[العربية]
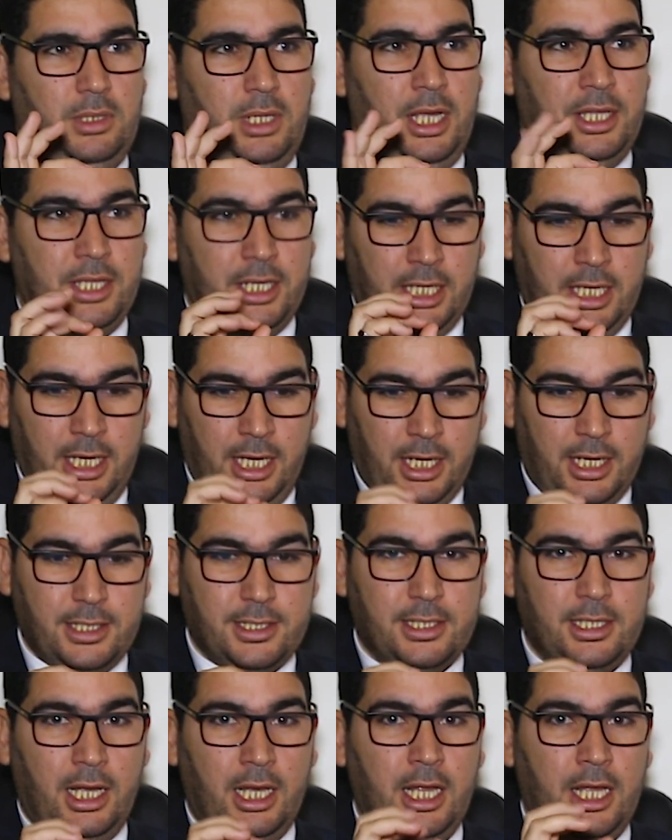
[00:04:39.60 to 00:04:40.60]
هذا
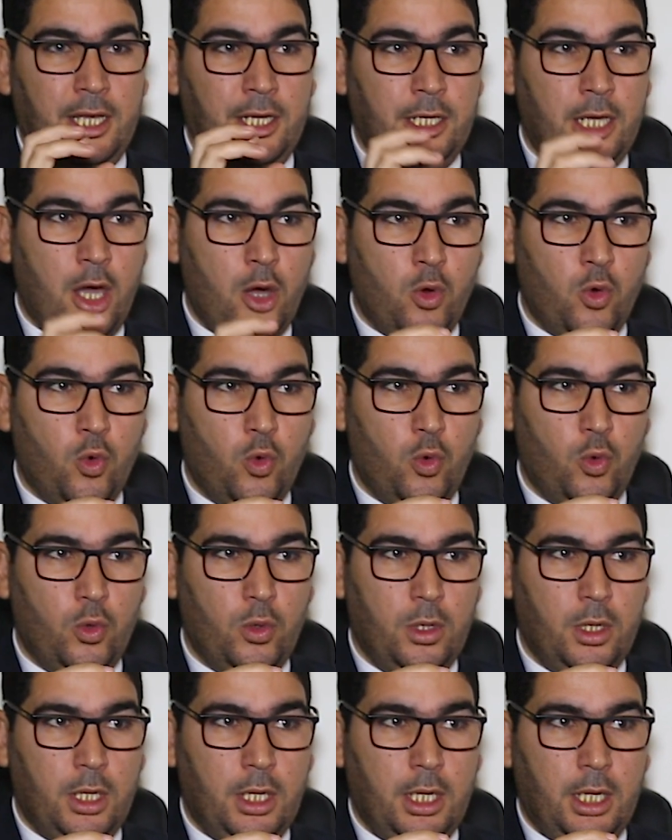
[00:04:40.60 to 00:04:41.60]
كيعكس على أنه
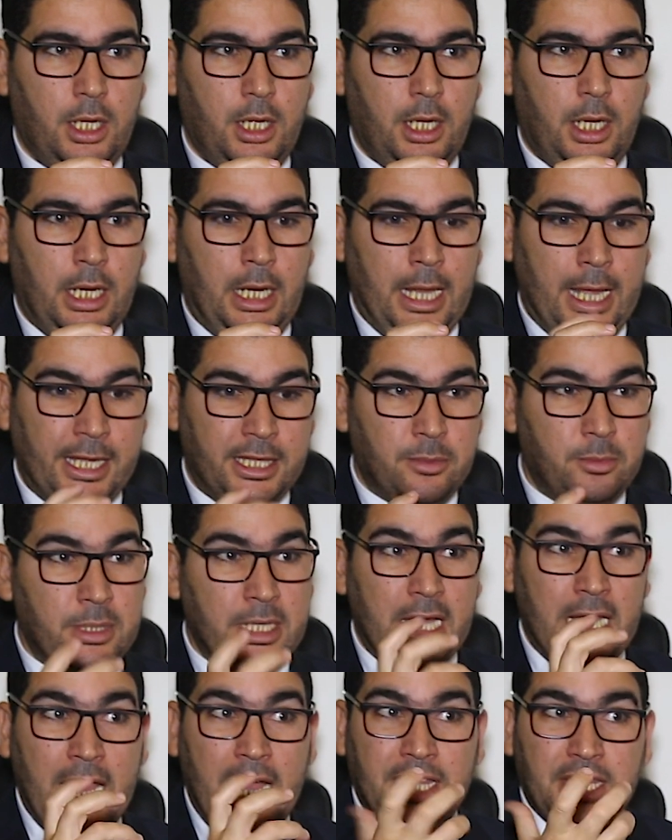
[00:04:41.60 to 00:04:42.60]
الهدم
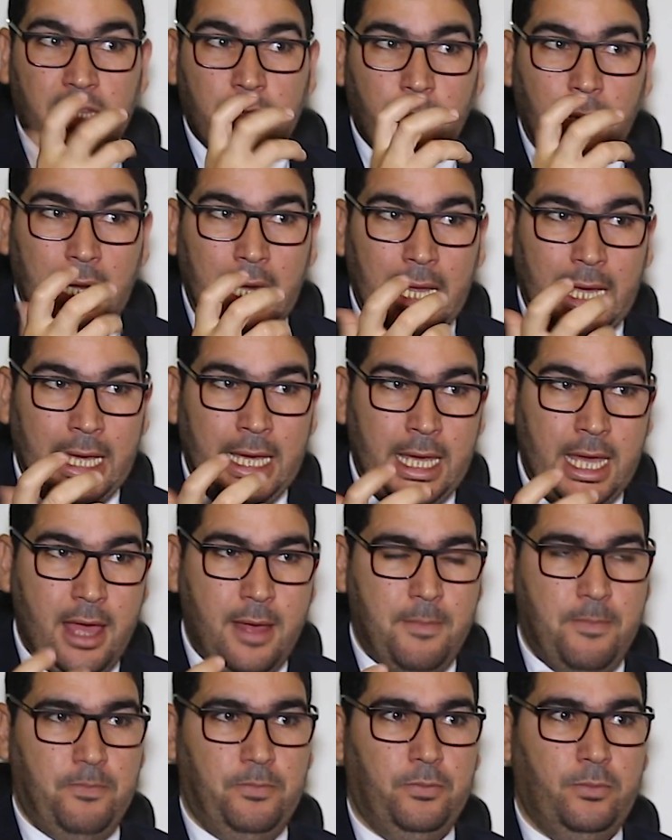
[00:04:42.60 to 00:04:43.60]
ديال عدد من
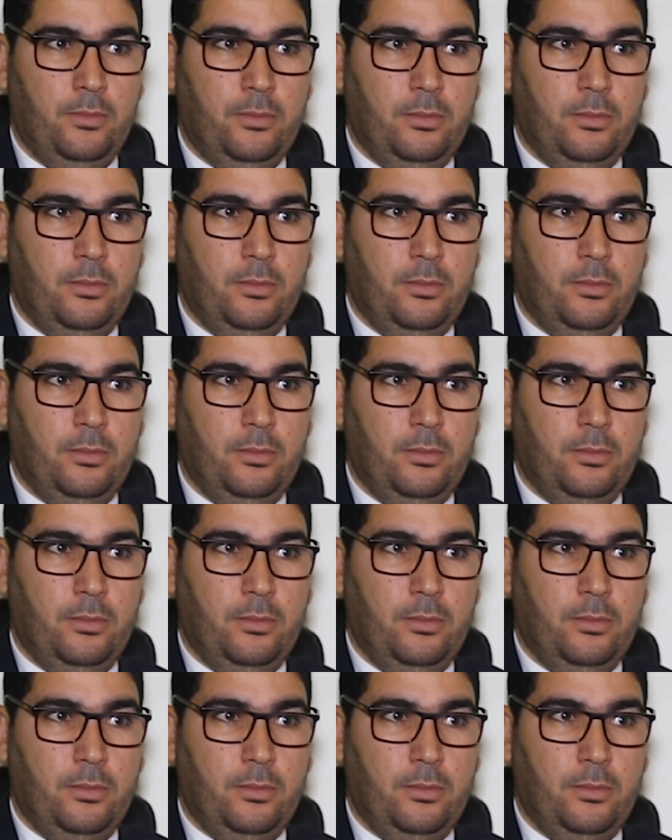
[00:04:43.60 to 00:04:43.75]
القيم